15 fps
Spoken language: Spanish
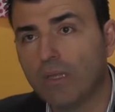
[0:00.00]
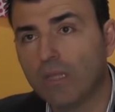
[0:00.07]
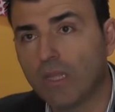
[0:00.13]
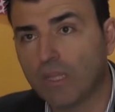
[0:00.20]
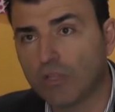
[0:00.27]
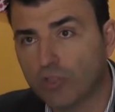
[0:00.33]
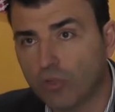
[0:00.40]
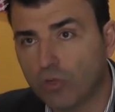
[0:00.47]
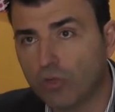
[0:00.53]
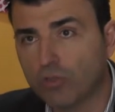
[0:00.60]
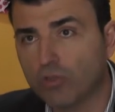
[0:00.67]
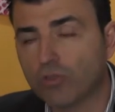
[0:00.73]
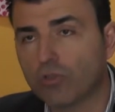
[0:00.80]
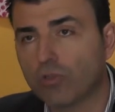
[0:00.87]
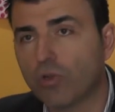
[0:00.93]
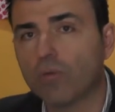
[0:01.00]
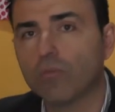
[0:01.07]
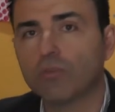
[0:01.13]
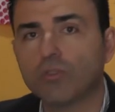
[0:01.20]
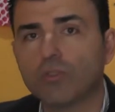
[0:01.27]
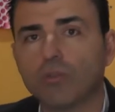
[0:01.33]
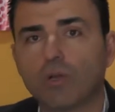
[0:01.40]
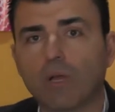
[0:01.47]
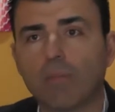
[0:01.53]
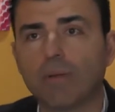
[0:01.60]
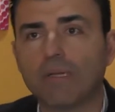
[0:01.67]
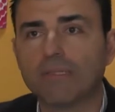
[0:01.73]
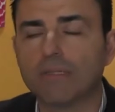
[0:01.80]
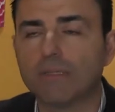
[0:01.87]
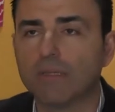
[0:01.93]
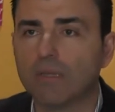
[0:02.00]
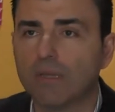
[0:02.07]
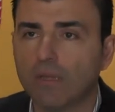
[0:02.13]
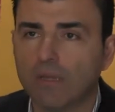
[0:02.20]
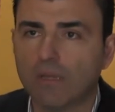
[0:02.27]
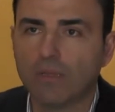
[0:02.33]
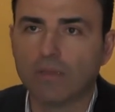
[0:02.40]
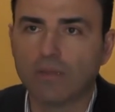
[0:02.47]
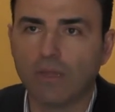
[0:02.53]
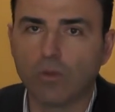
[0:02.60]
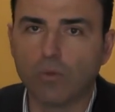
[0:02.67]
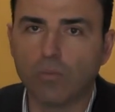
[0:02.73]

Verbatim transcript: y que solo nosotros hemos sido capaces de